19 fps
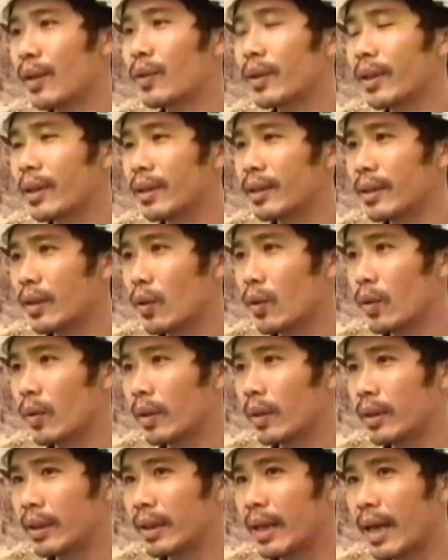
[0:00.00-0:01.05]
theo cái chế
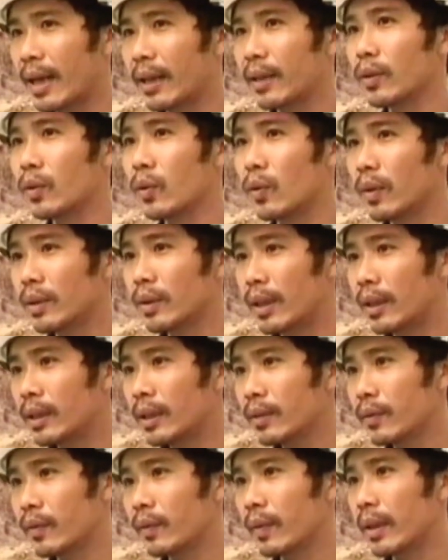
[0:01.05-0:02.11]
độ hiện hành của nhà
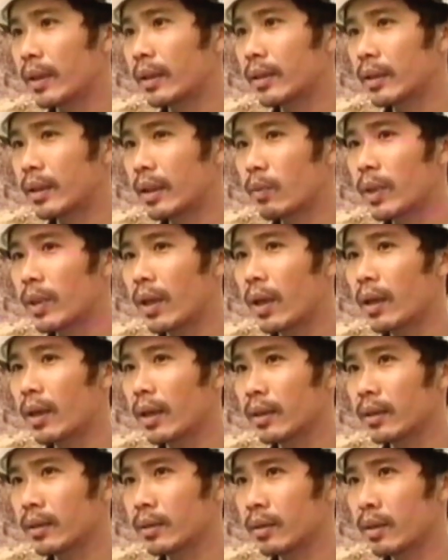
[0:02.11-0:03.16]
nước và trong khi đó
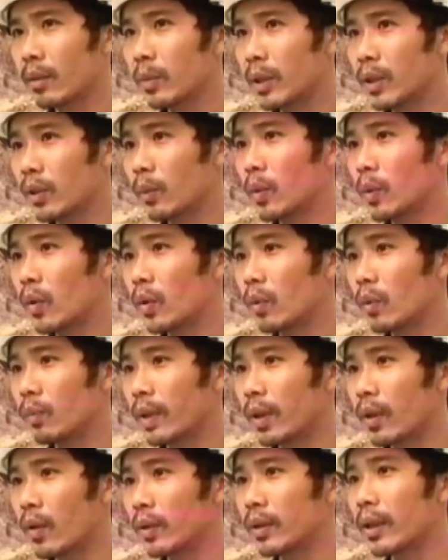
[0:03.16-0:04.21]
là công trường chúng tôi cũng
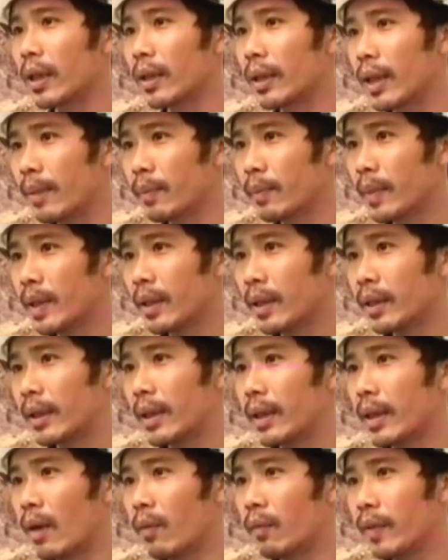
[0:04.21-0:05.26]
hỗ trợ thêm
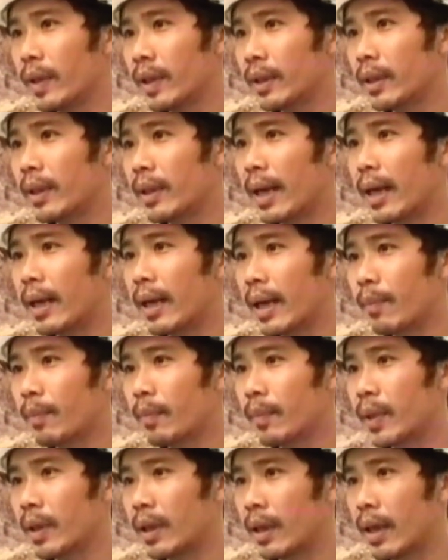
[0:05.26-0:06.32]
để động viên tinh thần anh
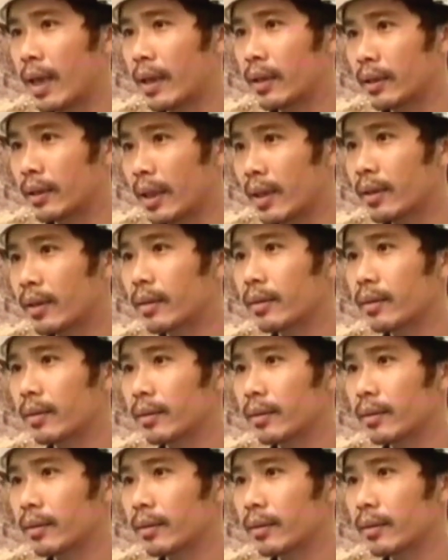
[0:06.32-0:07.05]
em ở lại trực Tết.